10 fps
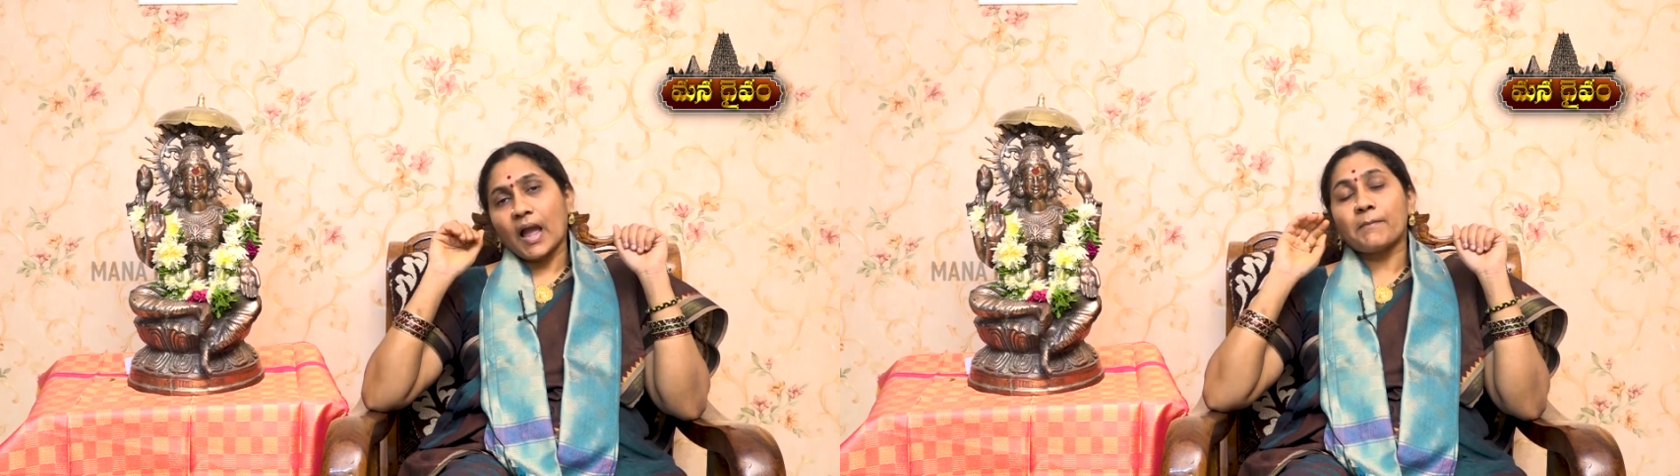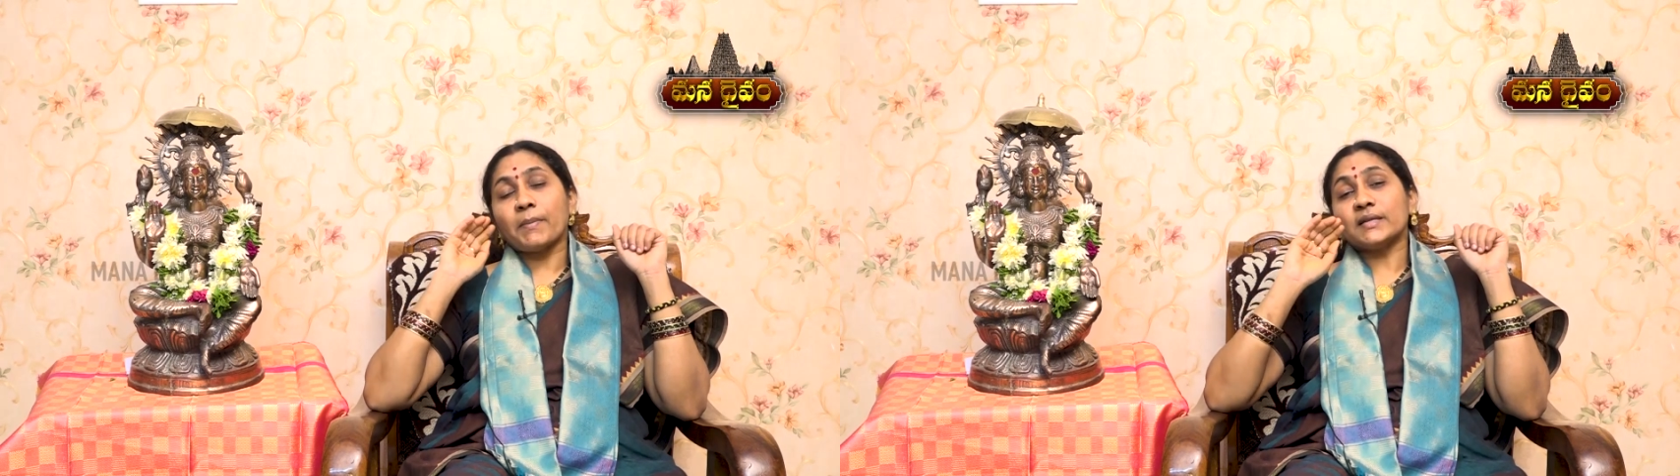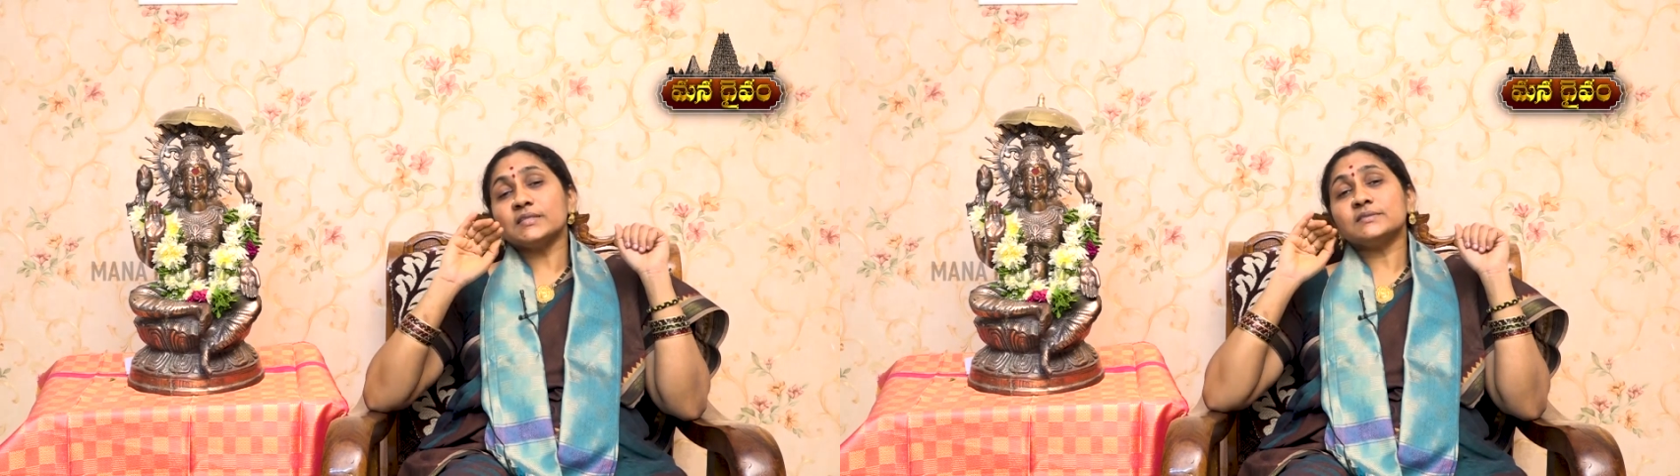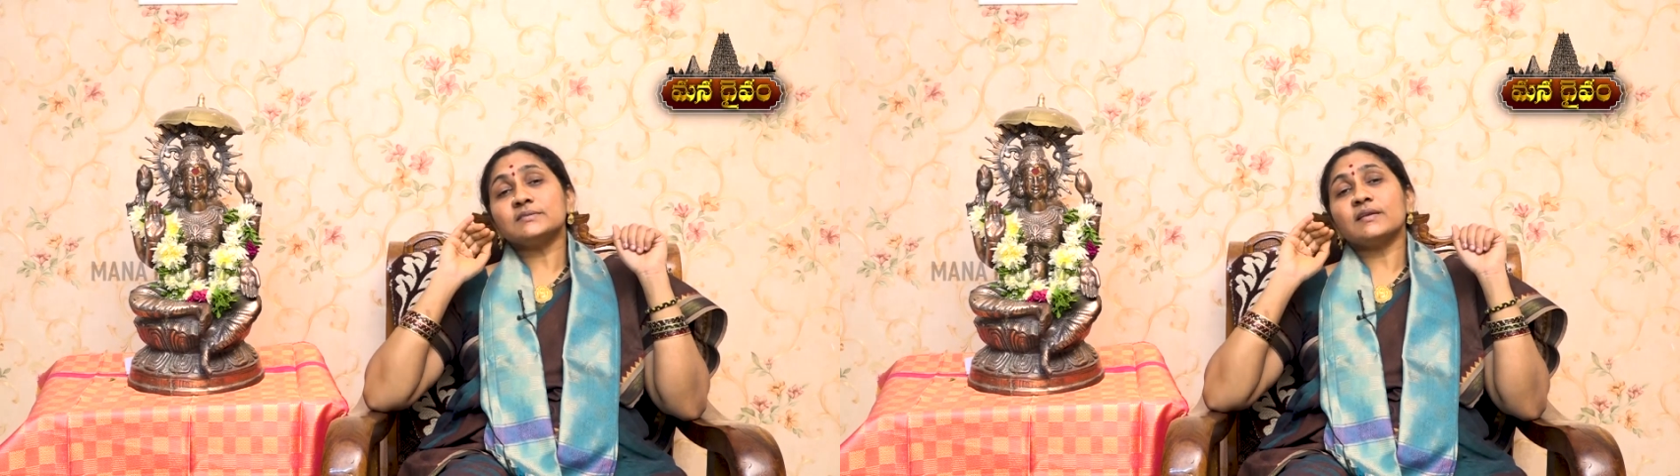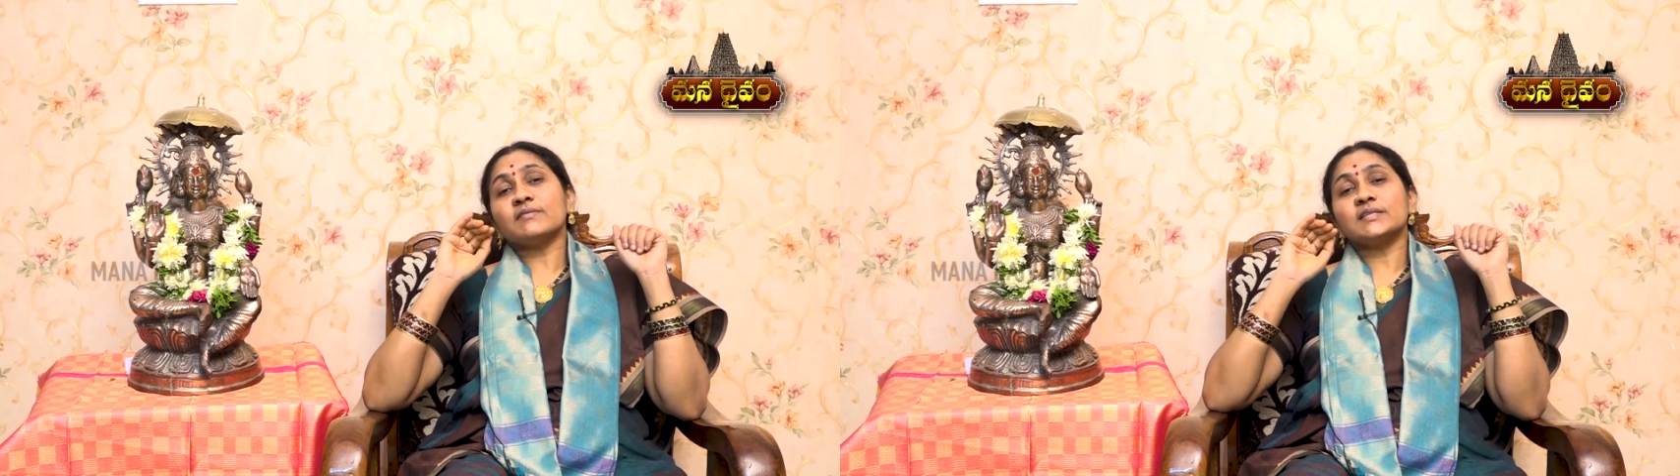ఆ పఠించిన
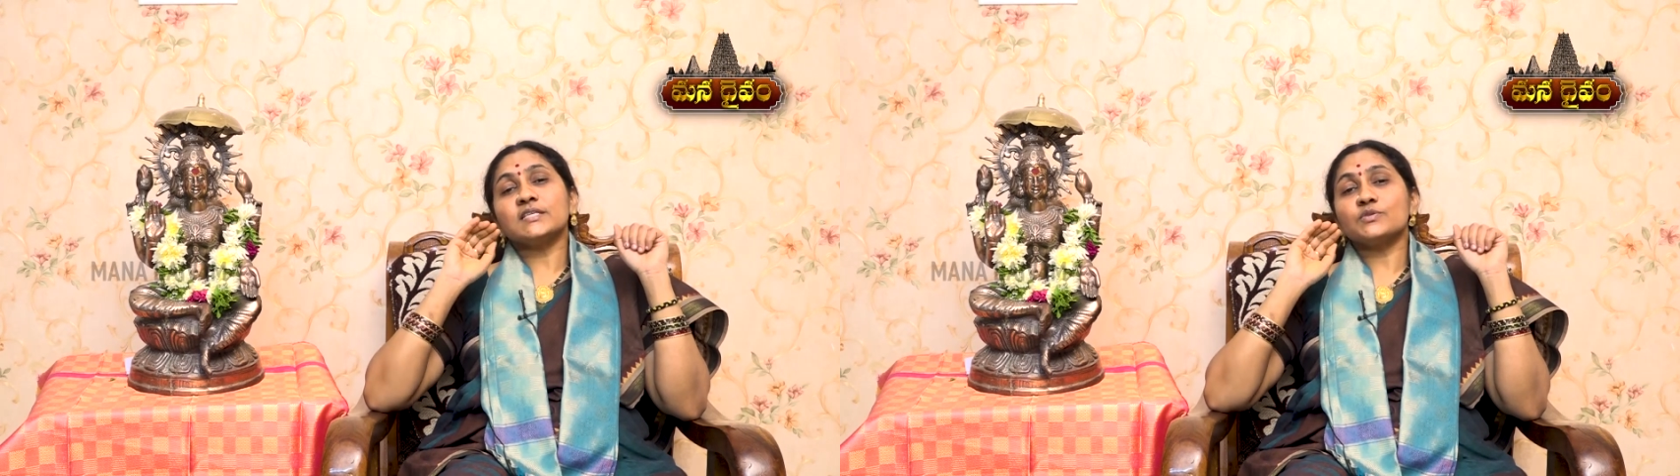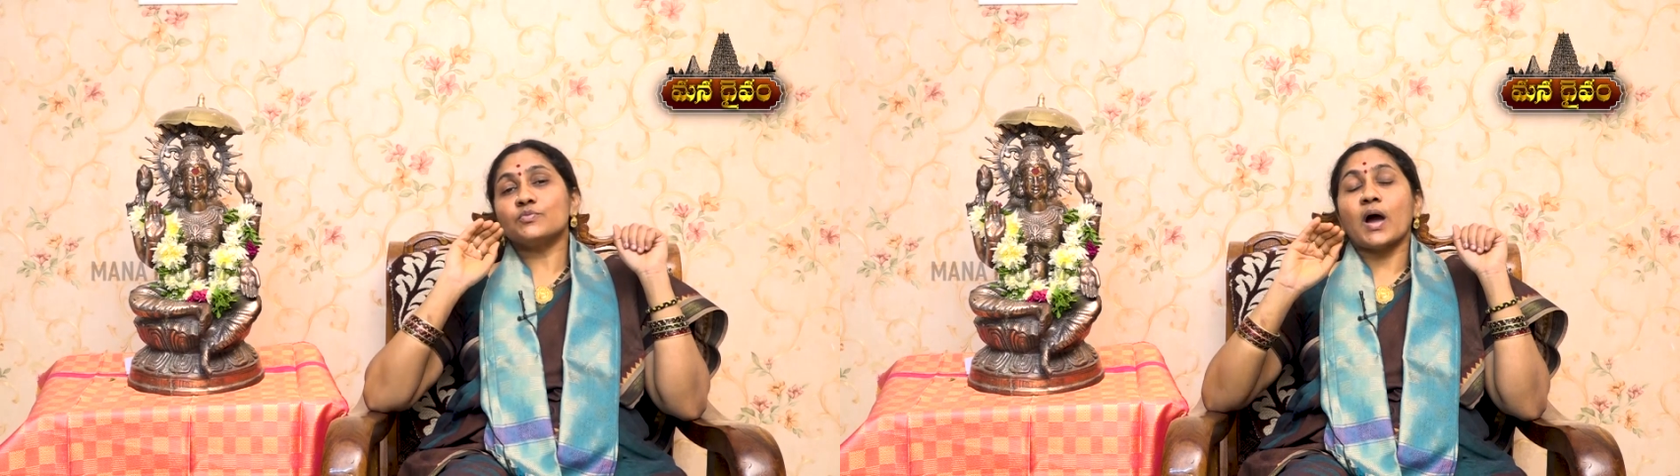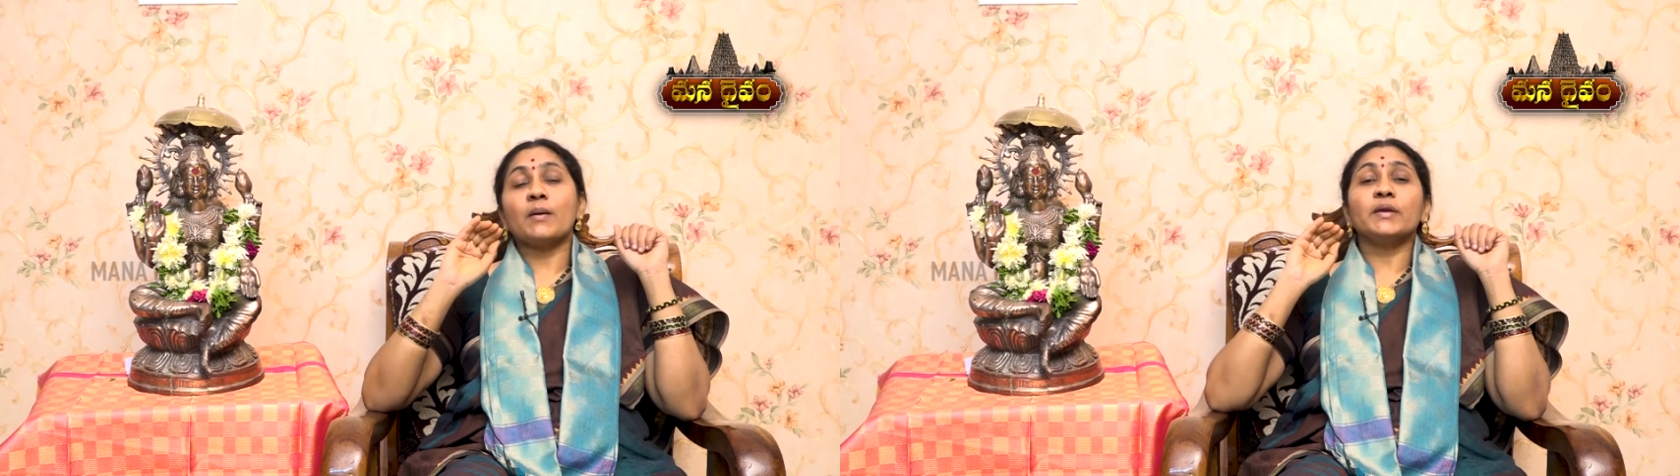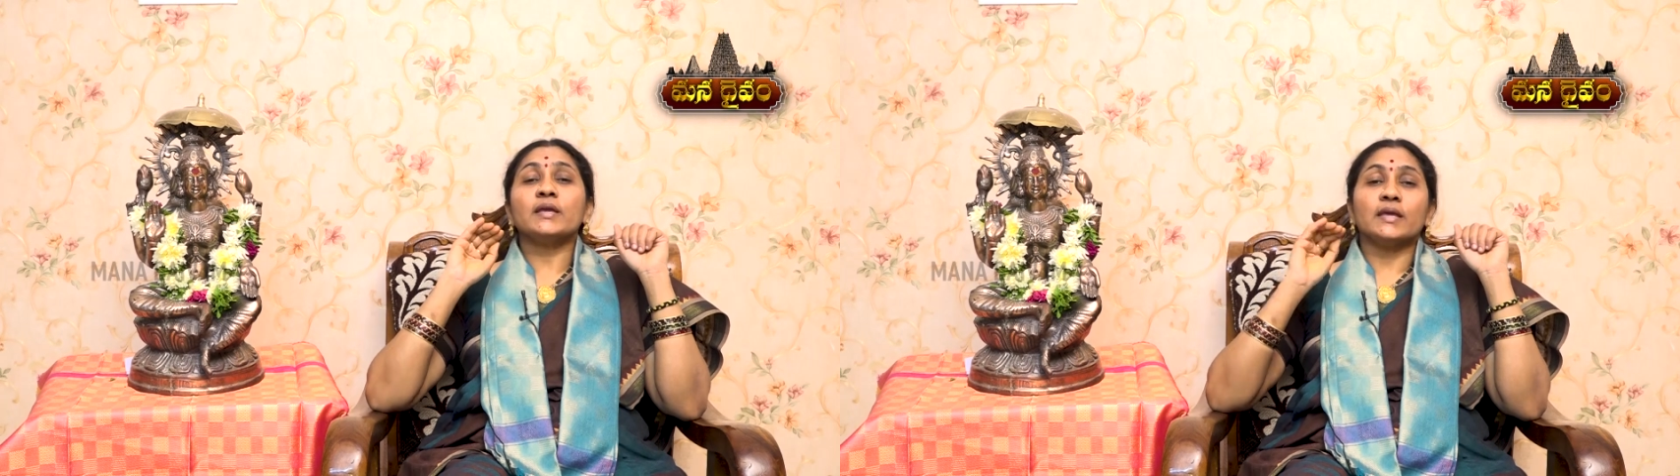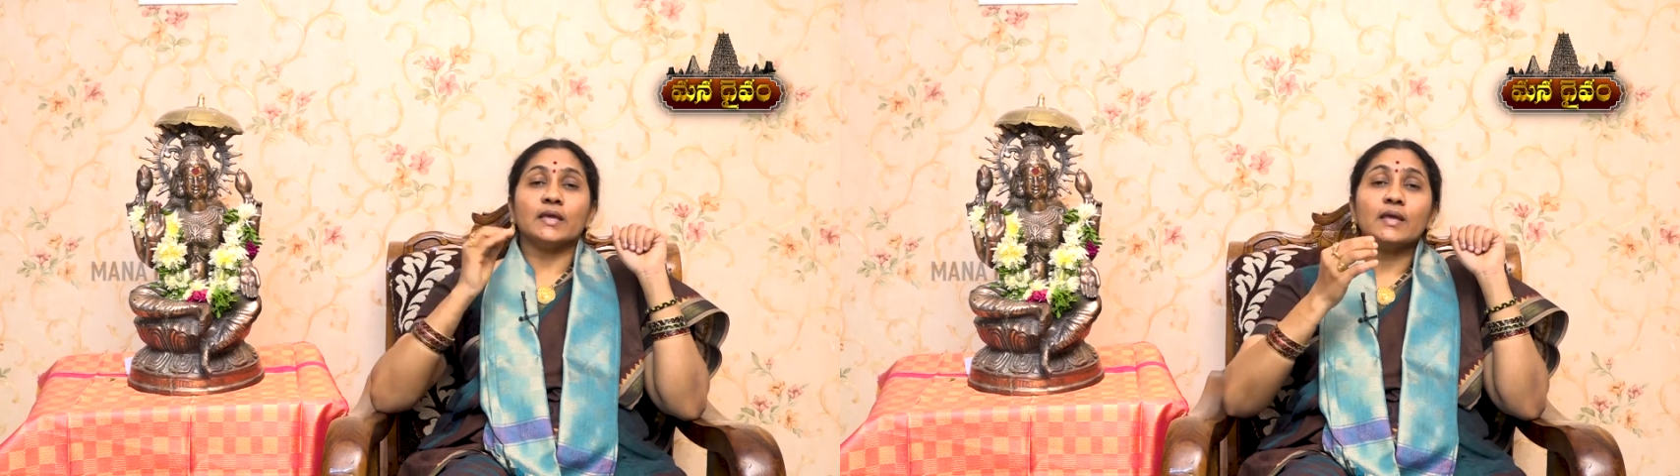తర్వాత
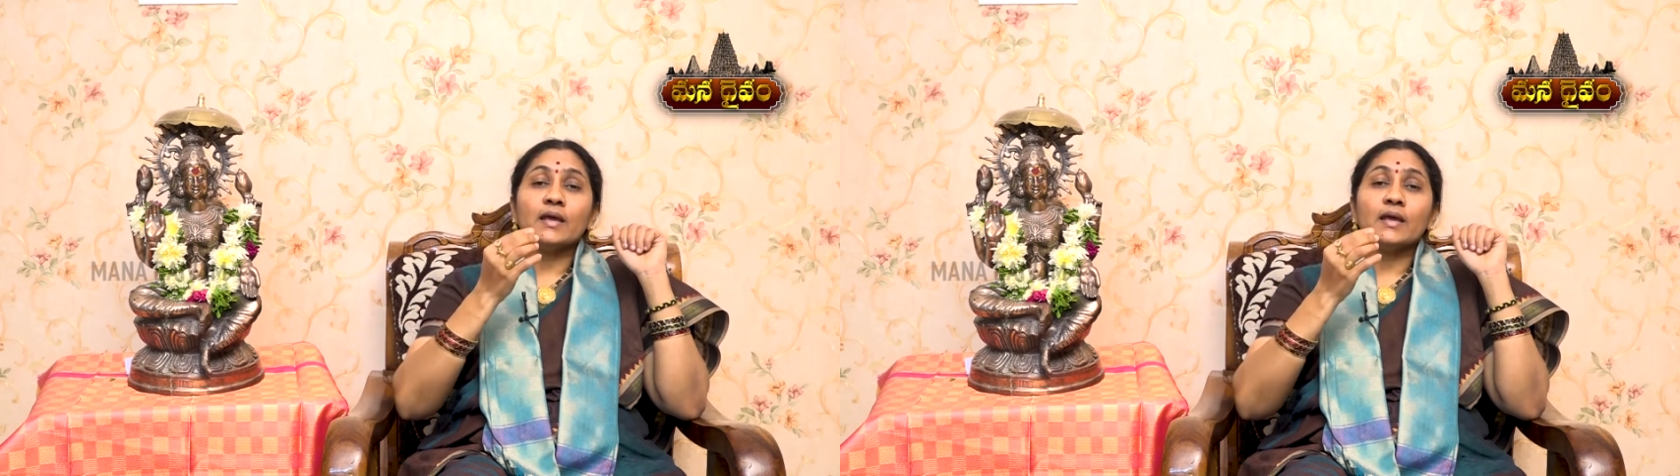స్వామికి